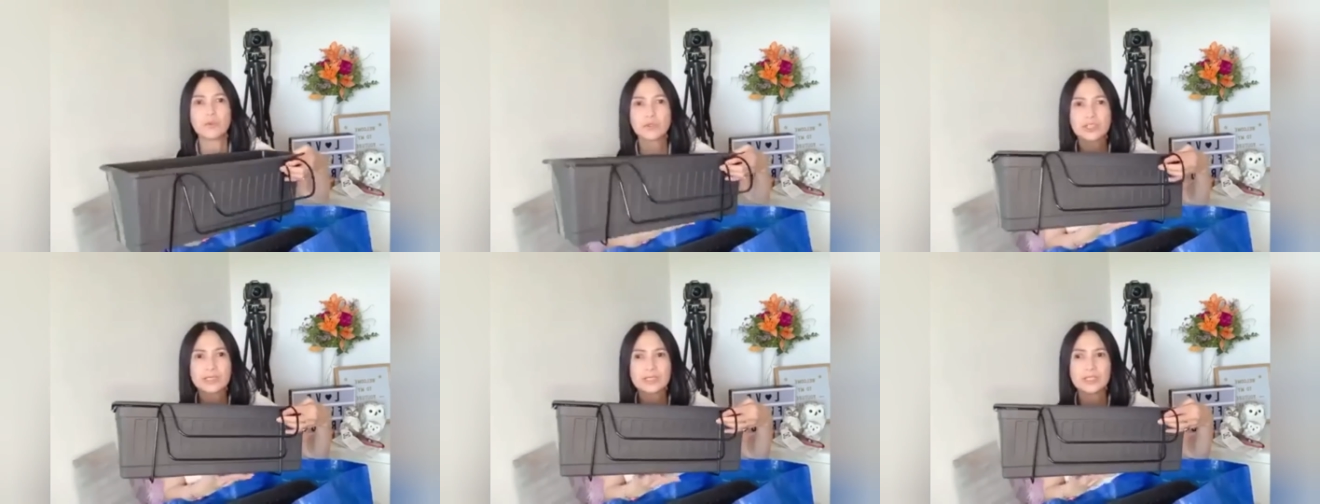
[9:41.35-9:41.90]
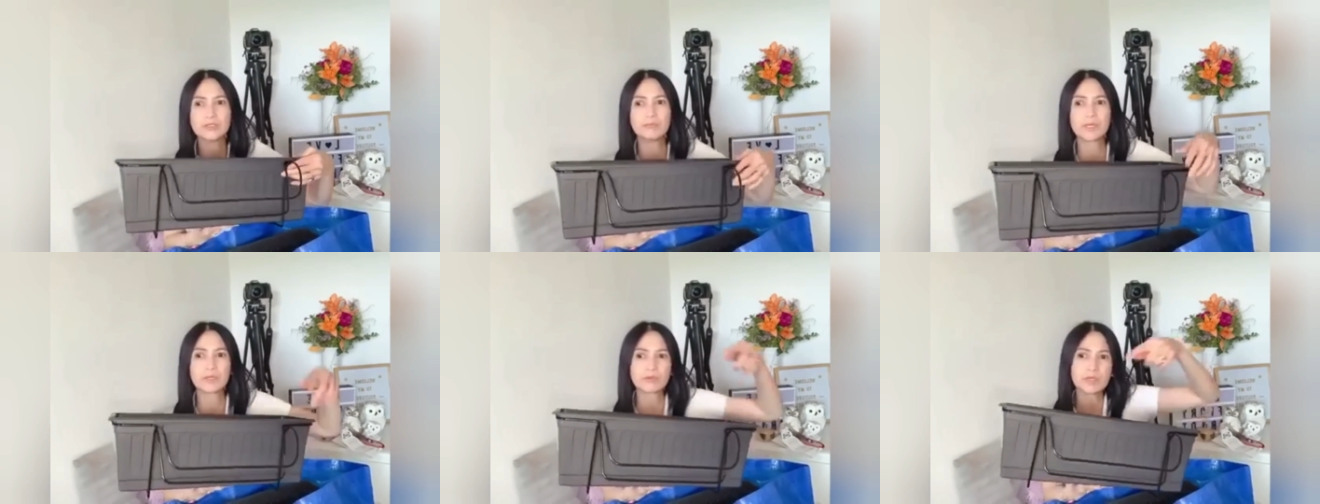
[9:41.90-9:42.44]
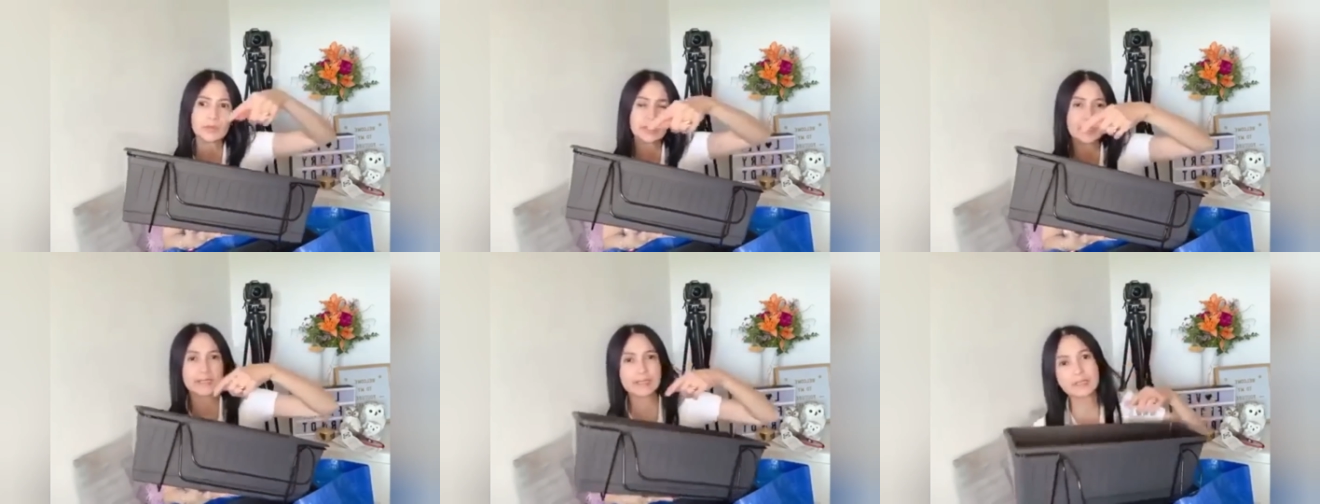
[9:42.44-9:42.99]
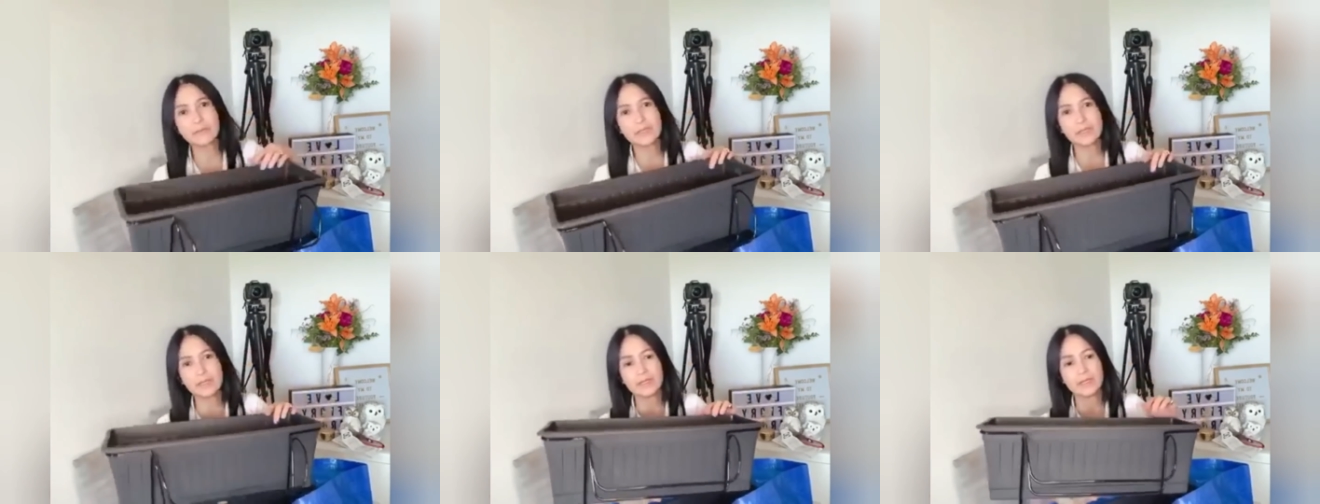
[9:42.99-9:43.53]
Kasi yung meron kaming dating nabili,
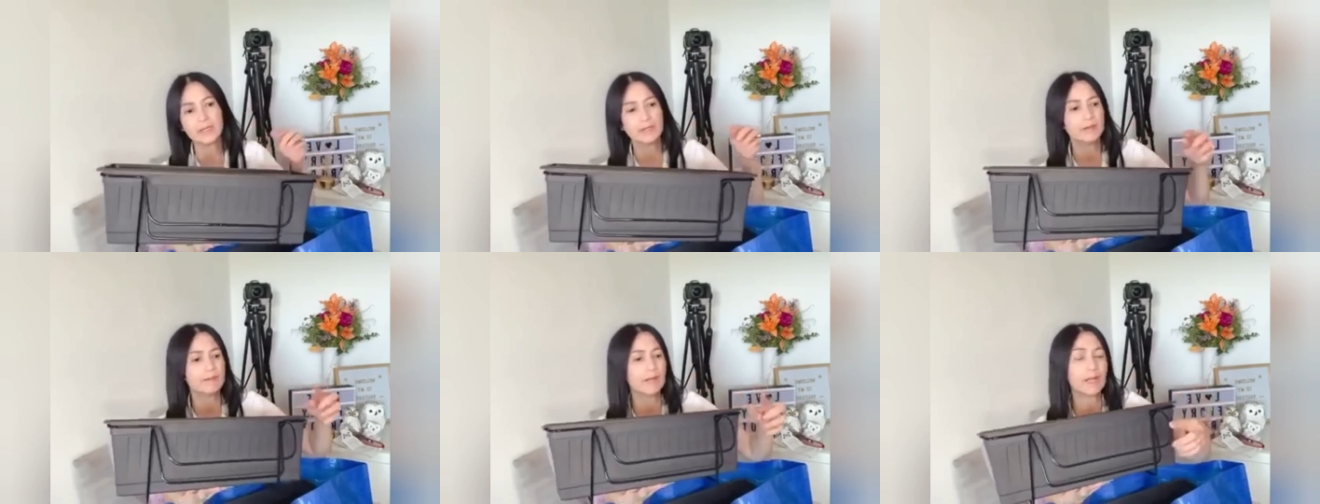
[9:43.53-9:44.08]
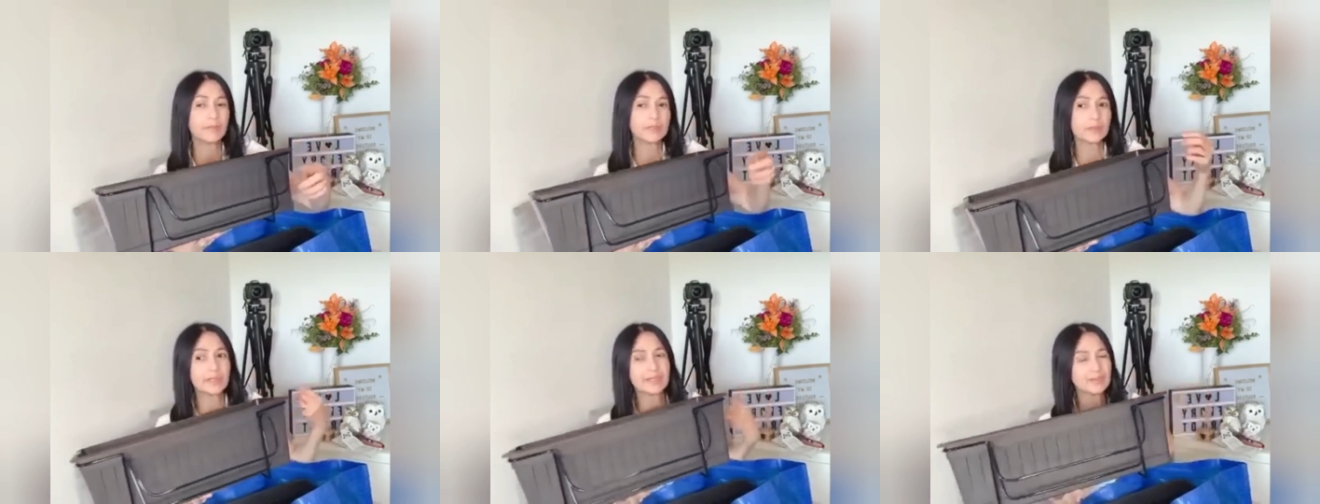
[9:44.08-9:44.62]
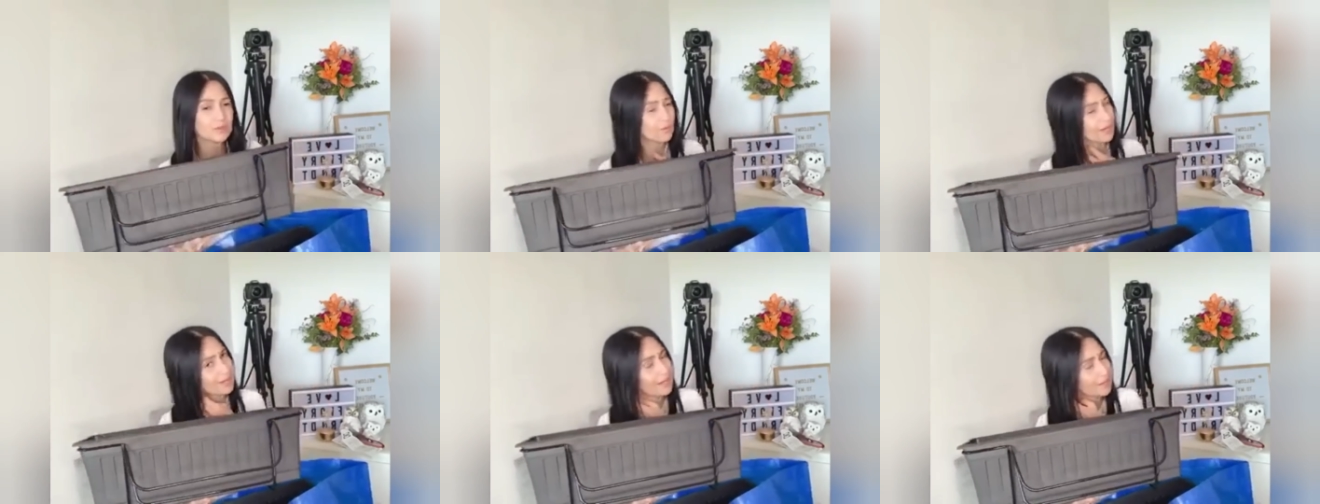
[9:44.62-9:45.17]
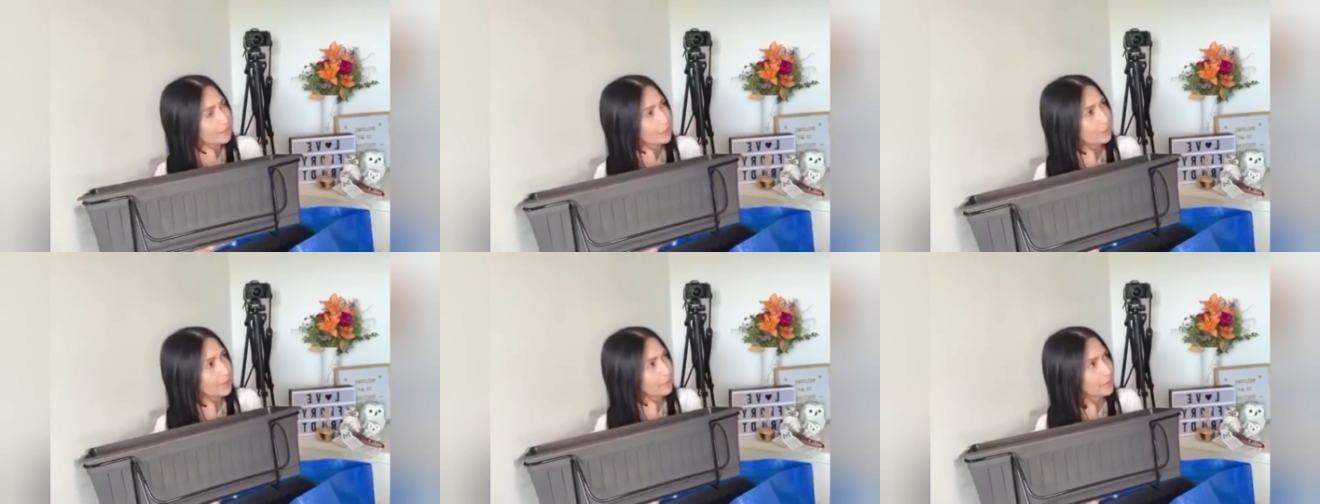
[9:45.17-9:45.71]
wala kami sabitan. So, kailangan mo
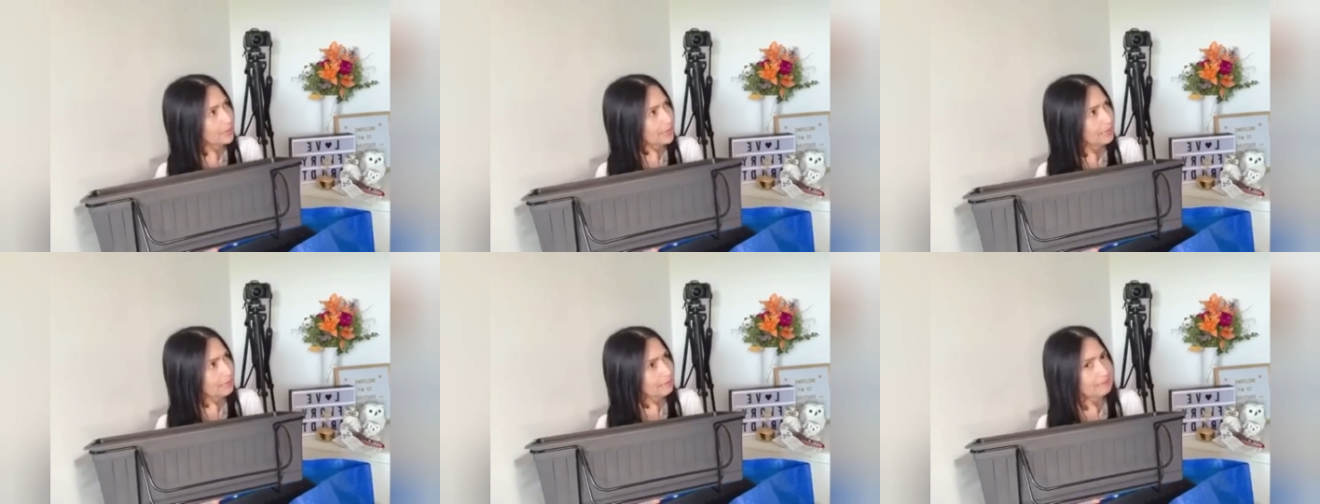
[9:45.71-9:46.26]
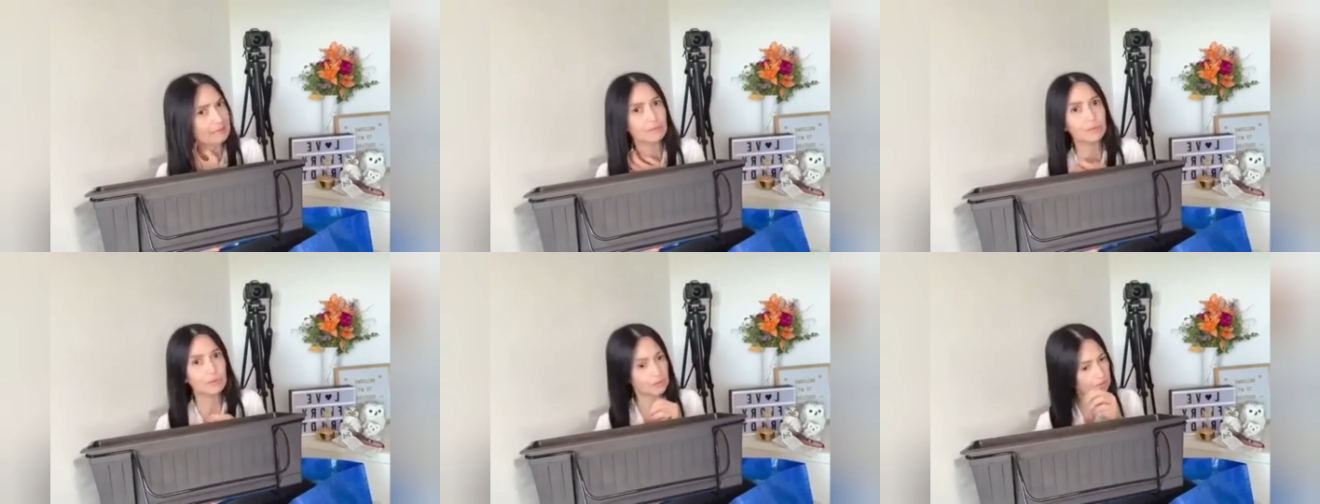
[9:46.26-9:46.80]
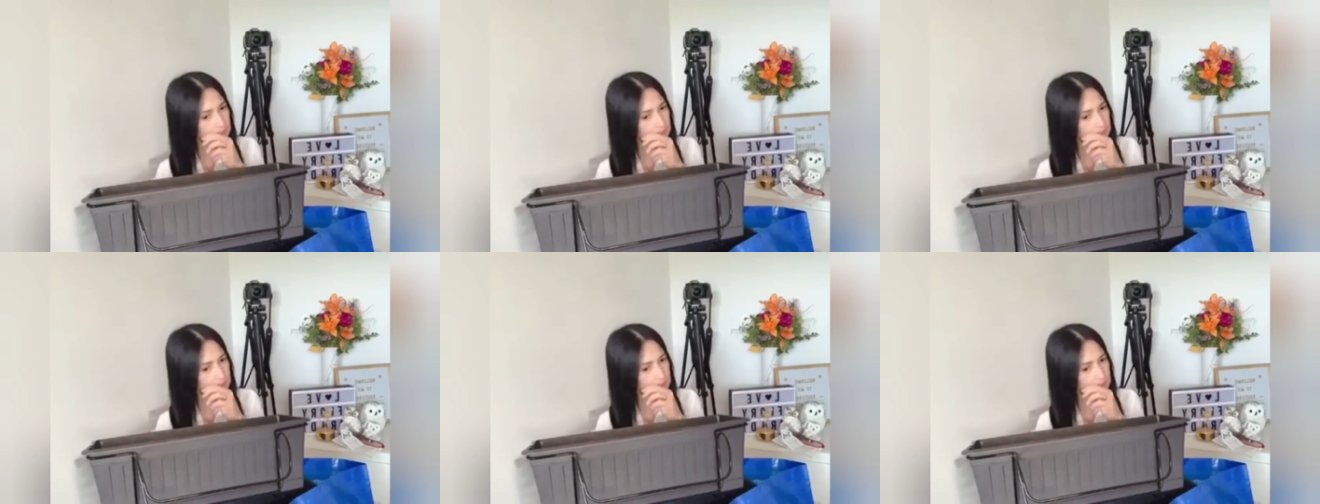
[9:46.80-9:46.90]
pang bumili ng nakabukod.